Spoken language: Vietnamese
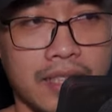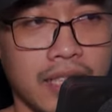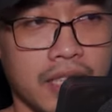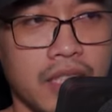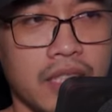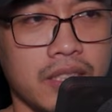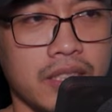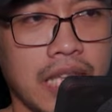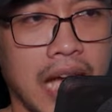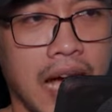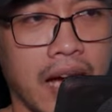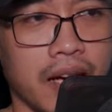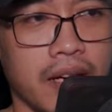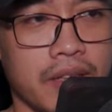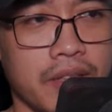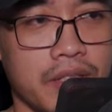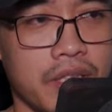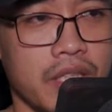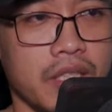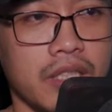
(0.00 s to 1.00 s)
Nữ tử áo
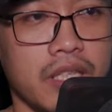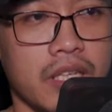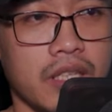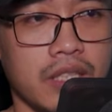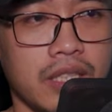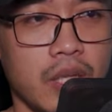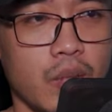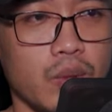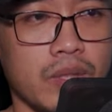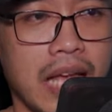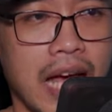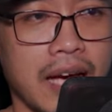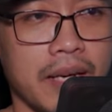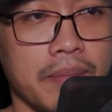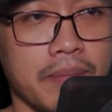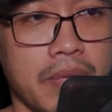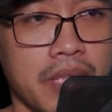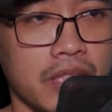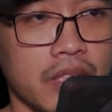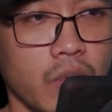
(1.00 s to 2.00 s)
trắng nhìn Vương Lâm,
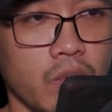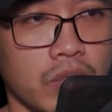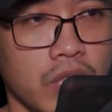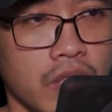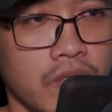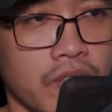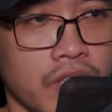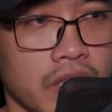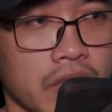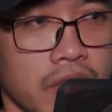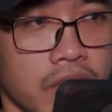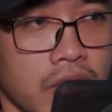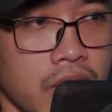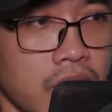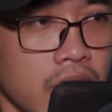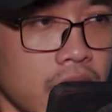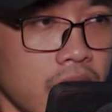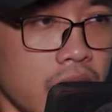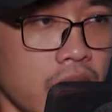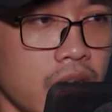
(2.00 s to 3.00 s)
lần đầu tiên mở
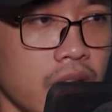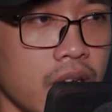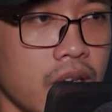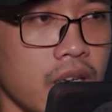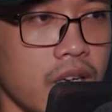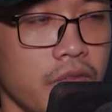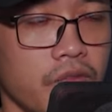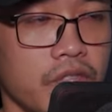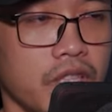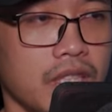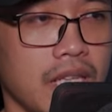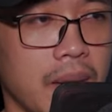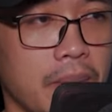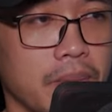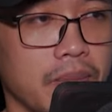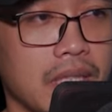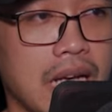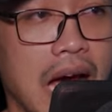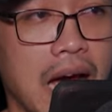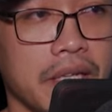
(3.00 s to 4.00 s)
miệng nói chuyện với Vương
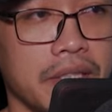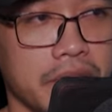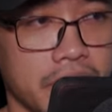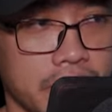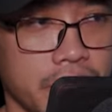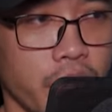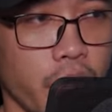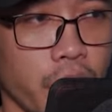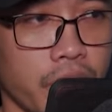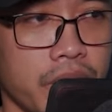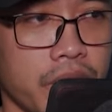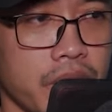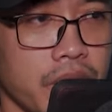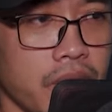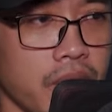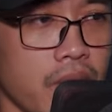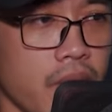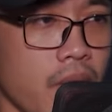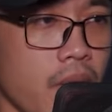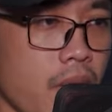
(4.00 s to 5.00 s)
Lâm. Thanh âm
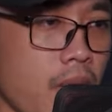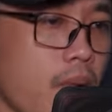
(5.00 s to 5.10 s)
của nàng